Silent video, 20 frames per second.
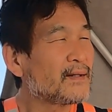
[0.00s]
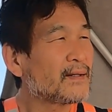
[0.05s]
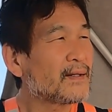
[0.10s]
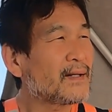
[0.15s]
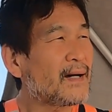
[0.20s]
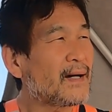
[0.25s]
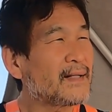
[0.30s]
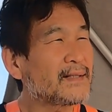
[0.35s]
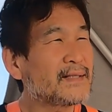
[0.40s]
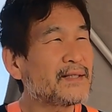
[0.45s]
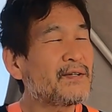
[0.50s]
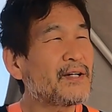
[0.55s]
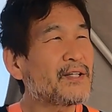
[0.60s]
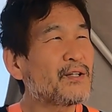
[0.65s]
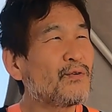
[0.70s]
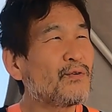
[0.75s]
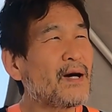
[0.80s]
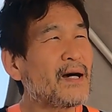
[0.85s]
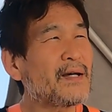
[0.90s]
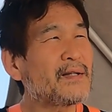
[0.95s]
風は
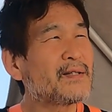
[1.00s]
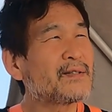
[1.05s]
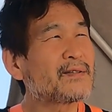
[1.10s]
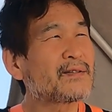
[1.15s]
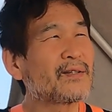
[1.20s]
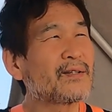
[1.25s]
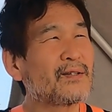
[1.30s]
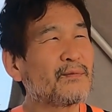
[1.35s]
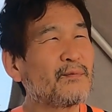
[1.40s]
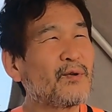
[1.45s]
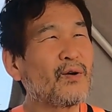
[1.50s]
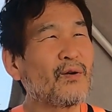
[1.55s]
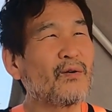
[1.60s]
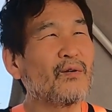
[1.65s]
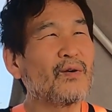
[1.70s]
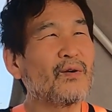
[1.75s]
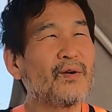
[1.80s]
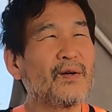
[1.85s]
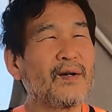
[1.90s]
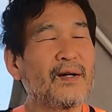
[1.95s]
弱いですけども
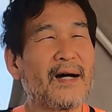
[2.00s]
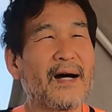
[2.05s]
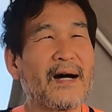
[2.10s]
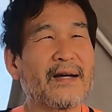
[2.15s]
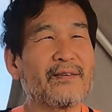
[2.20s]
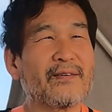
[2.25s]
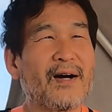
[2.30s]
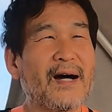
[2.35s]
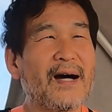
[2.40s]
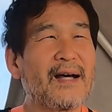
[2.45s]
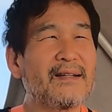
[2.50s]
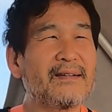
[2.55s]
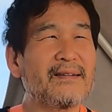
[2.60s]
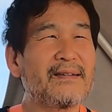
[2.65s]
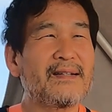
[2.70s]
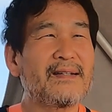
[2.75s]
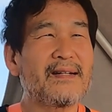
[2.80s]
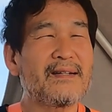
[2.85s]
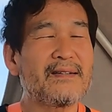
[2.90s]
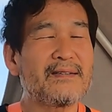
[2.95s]
安
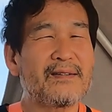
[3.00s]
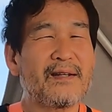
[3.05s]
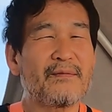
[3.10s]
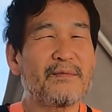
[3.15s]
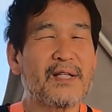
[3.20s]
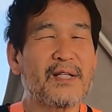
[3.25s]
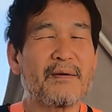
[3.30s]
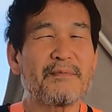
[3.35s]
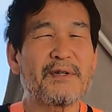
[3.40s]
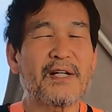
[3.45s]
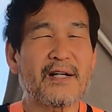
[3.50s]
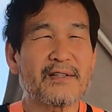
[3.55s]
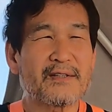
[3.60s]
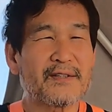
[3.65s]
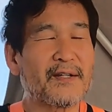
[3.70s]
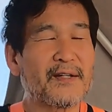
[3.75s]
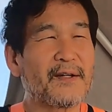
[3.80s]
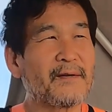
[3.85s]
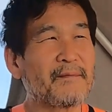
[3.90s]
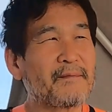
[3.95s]
定した南
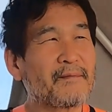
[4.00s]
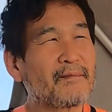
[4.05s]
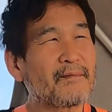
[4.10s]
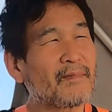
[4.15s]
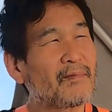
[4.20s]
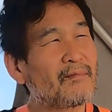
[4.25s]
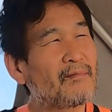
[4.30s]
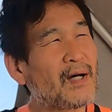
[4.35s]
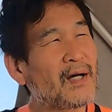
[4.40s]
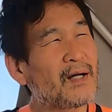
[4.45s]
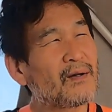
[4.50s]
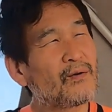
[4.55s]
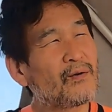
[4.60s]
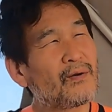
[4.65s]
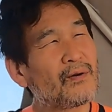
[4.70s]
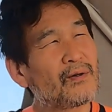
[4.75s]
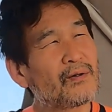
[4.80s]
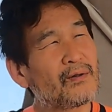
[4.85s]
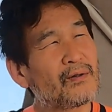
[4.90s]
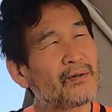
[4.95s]
風、
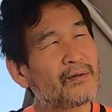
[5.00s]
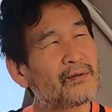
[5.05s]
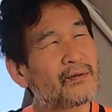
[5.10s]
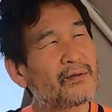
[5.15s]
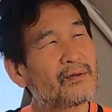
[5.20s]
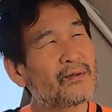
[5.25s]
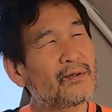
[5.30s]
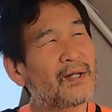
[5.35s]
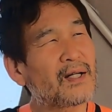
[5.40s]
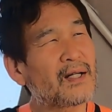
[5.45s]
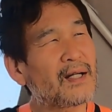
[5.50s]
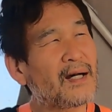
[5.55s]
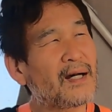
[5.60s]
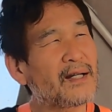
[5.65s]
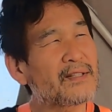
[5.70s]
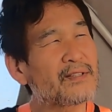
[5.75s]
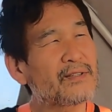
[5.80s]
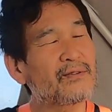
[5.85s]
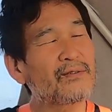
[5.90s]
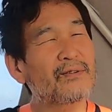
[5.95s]
5ノットから
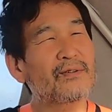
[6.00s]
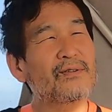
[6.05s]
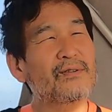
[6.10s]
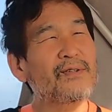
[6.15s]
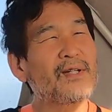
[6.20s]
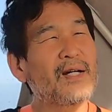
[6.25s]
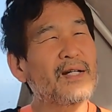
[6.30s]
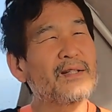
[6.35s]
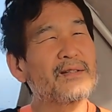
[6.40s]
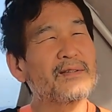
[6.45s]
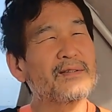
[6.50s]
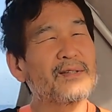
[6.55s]
8ノットぐらいです